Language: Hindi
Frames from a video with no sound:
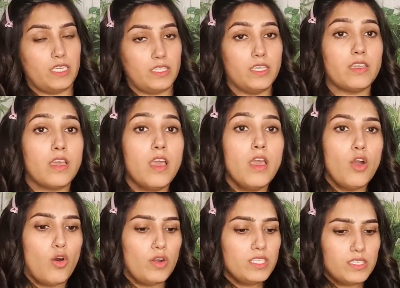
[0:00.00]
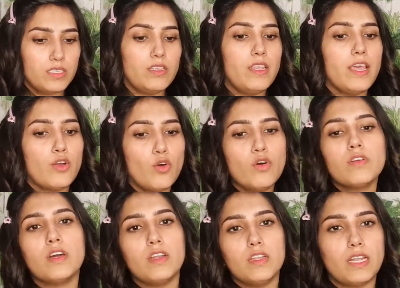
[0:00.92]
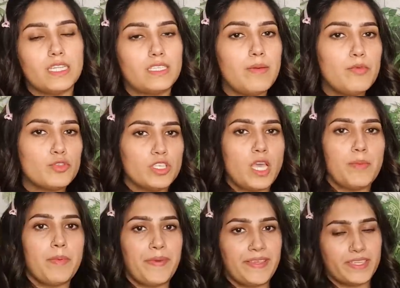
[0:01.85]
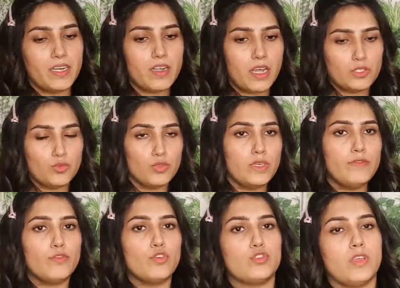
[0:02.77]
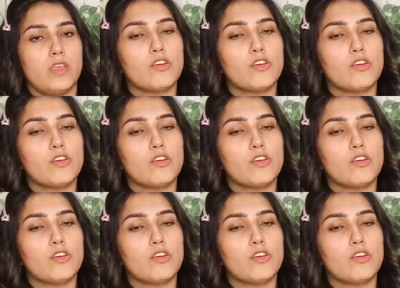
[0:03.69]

थिंक और इसके अंदर एक और कलर आता है मैं उसकी यहाँ पे पिक्चर लगा दूंगी वो जो है